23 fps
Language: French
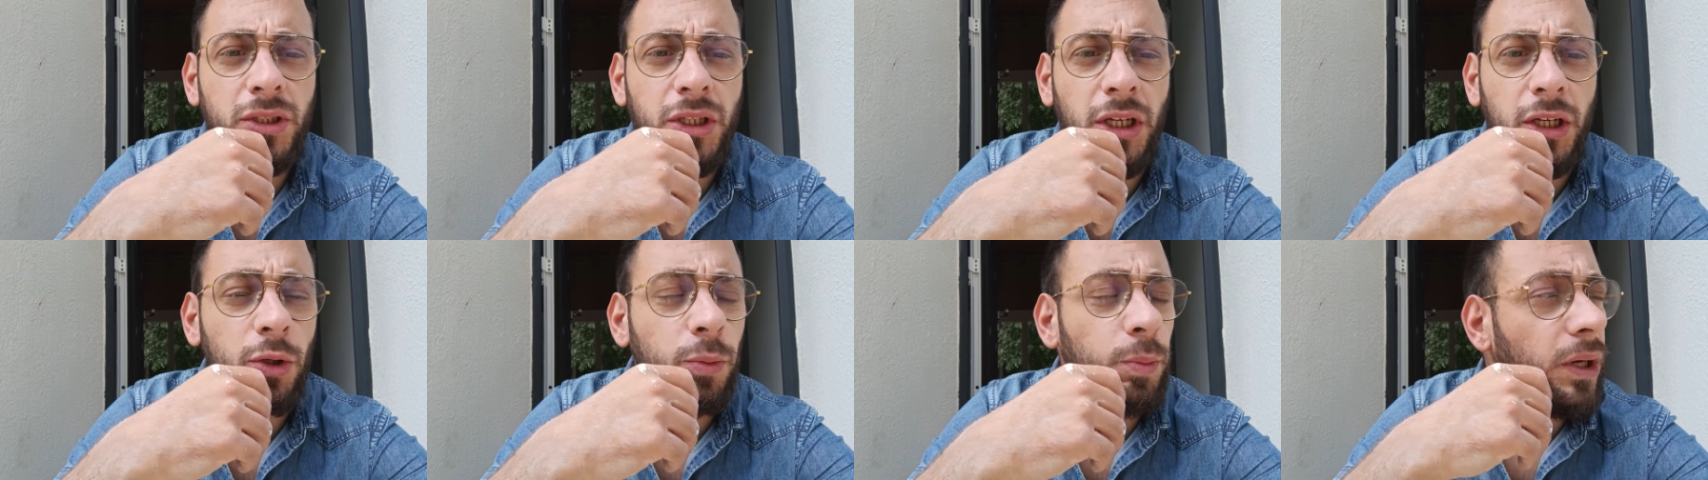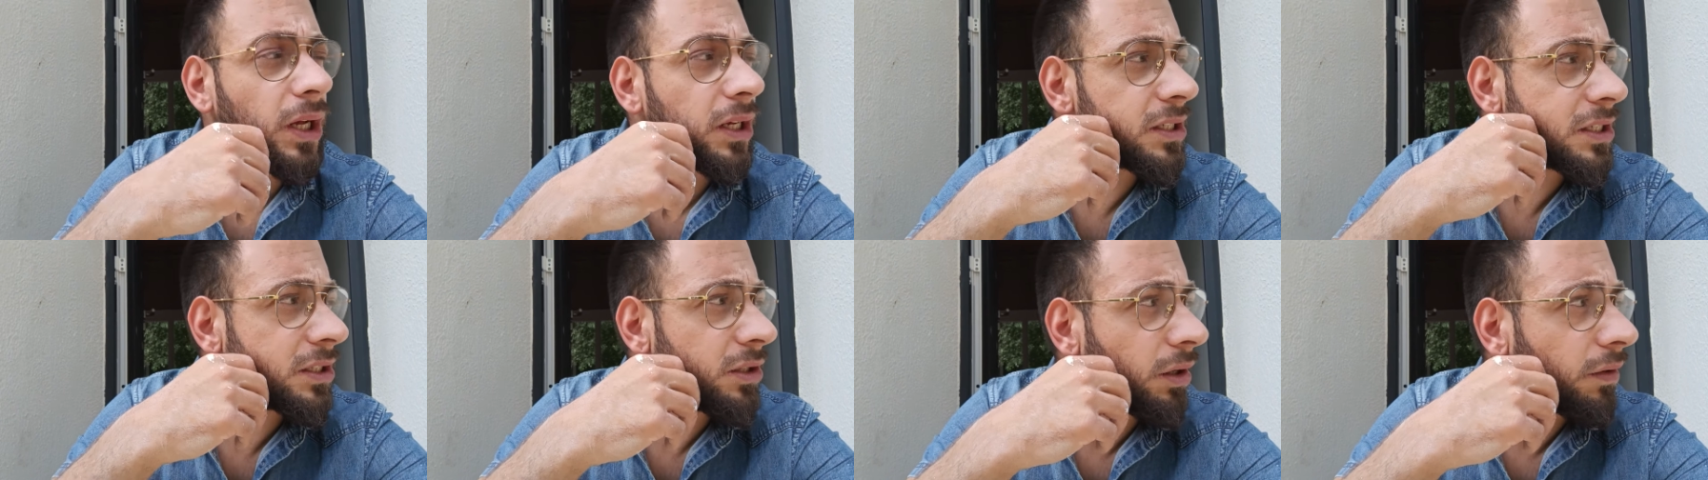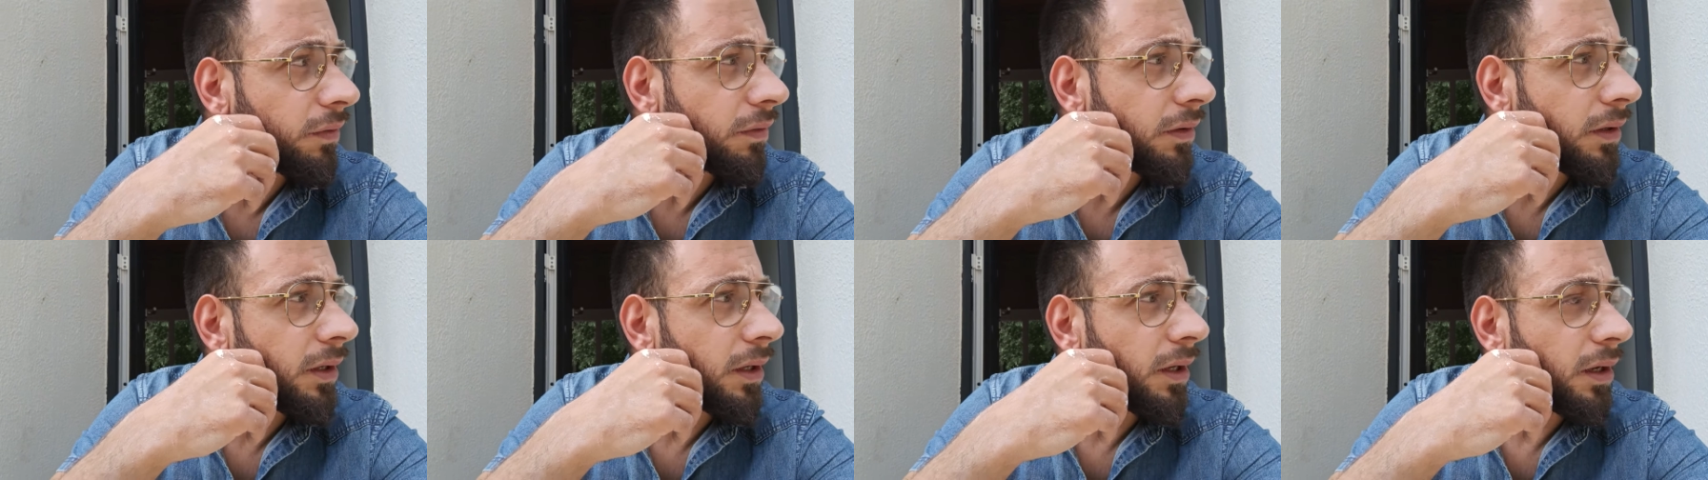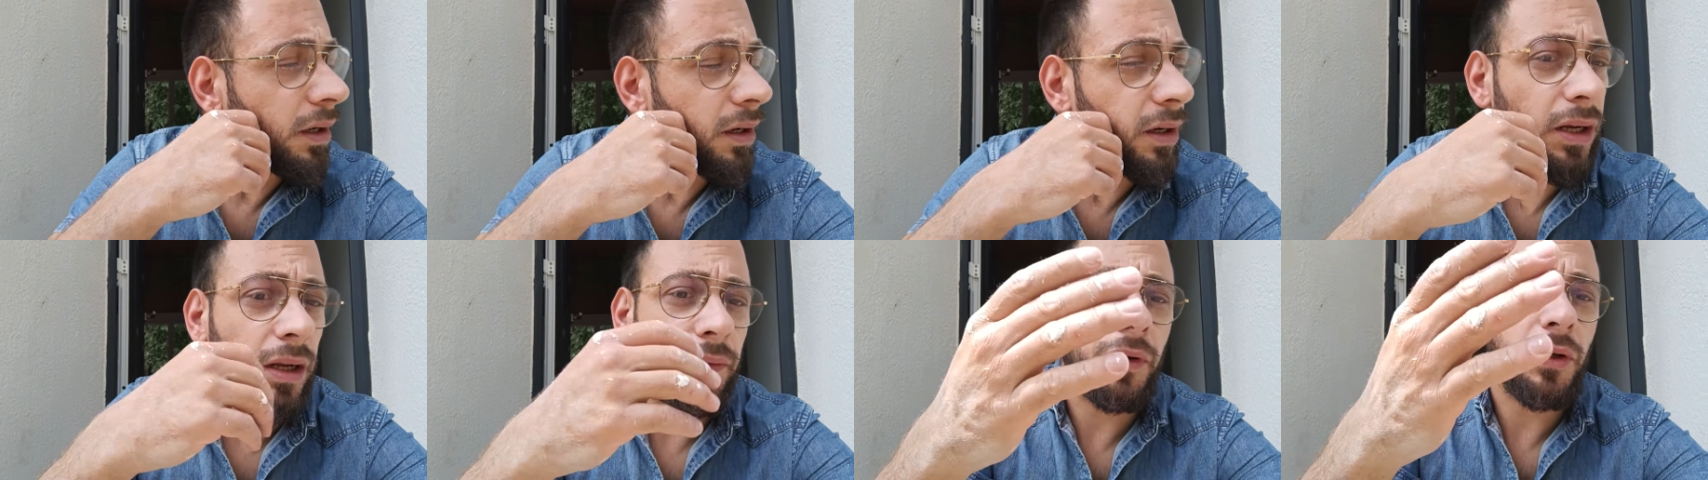J'ai récupéré le 19.
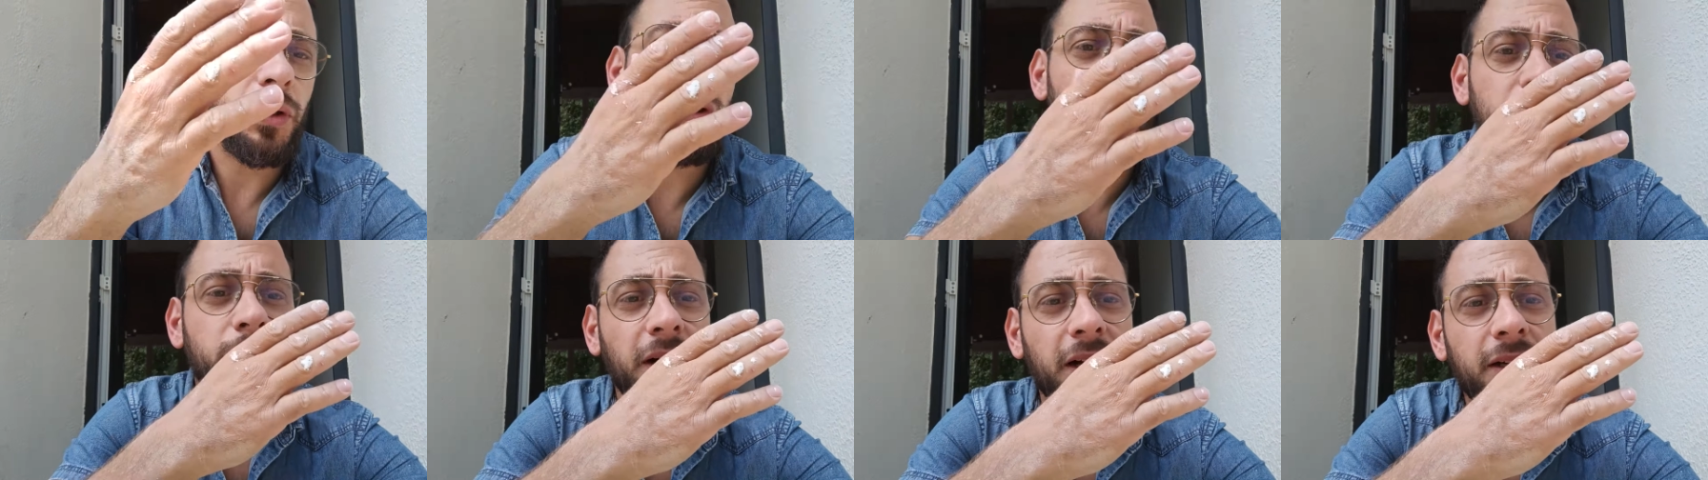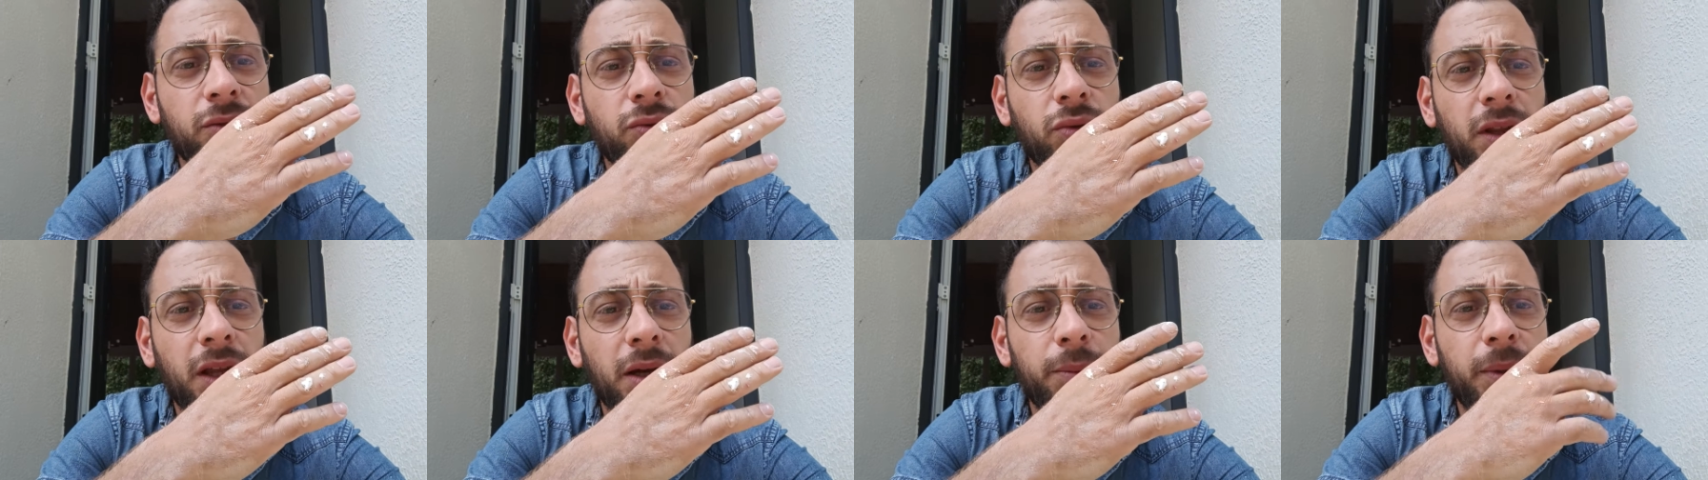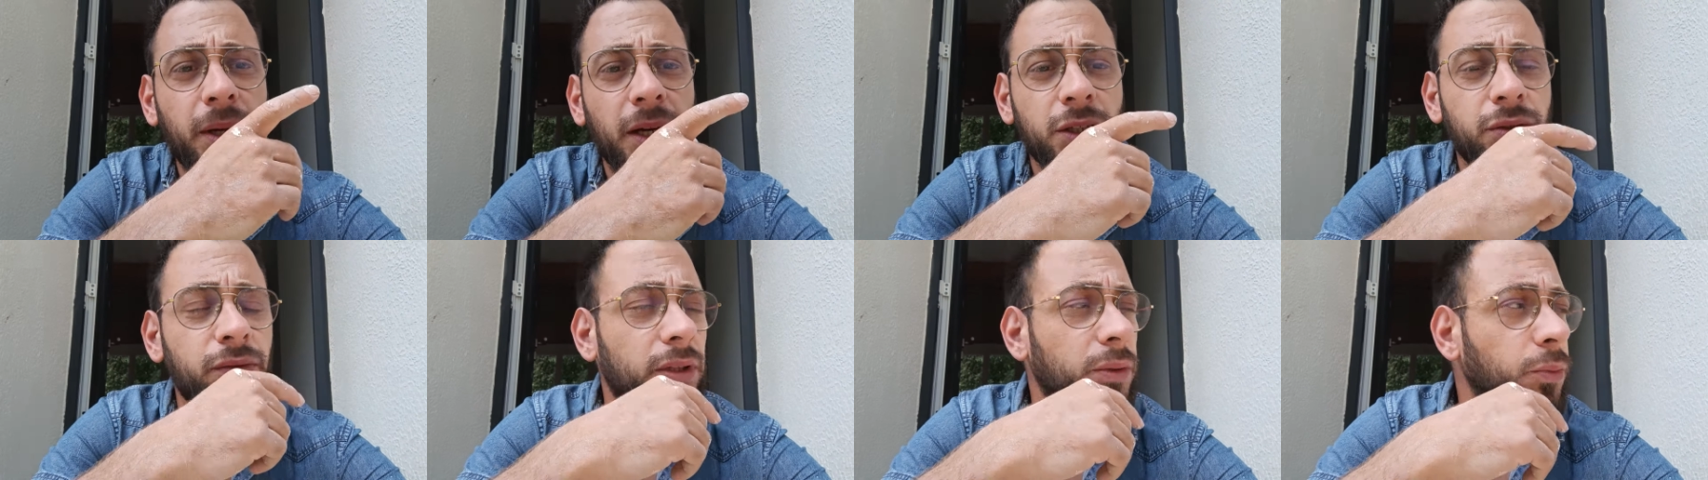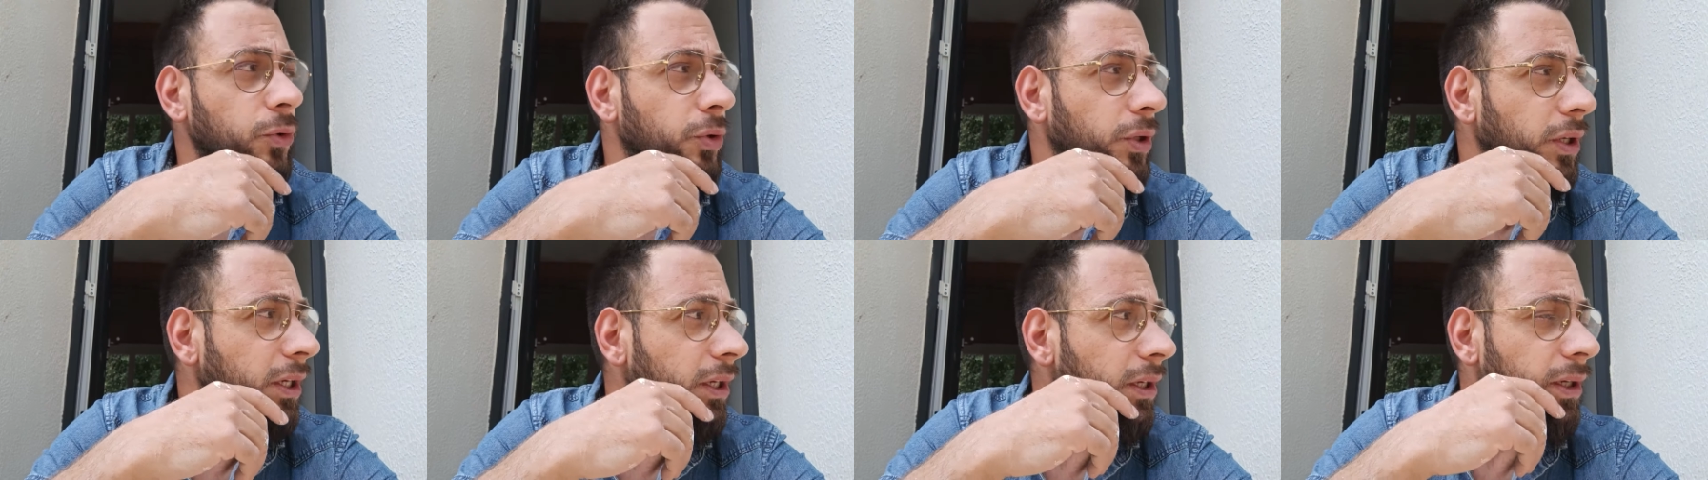Il a fallu que je débarrasse toute la merde, je vais te
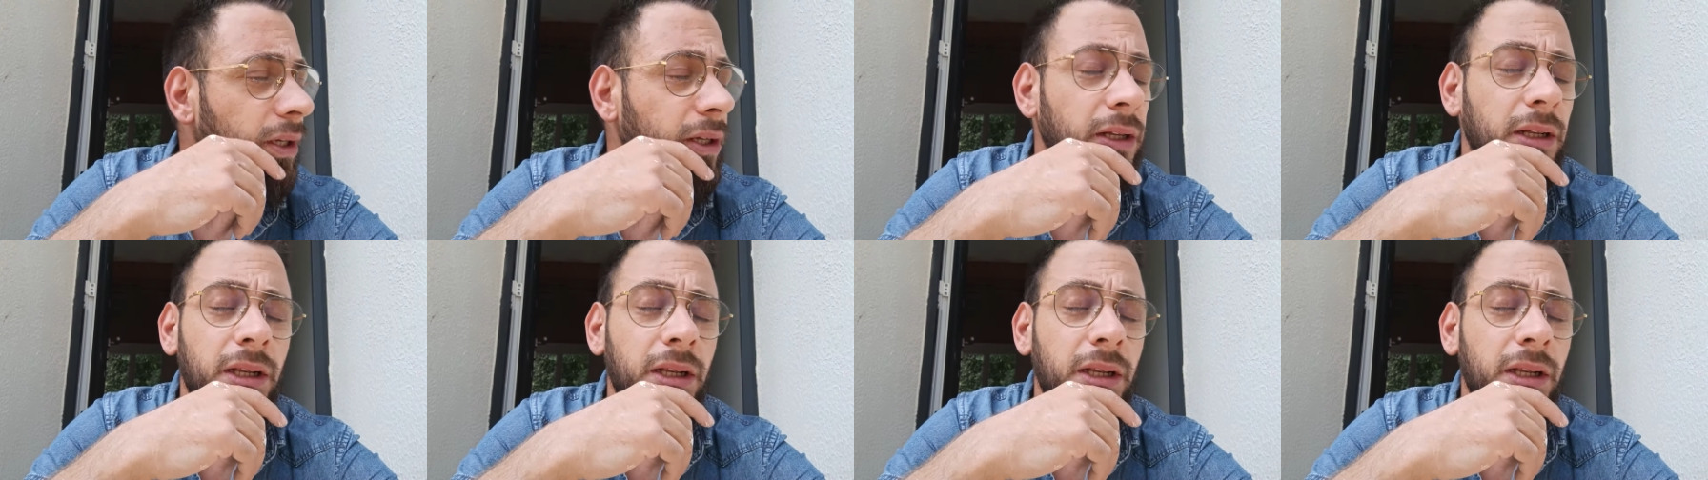montrer.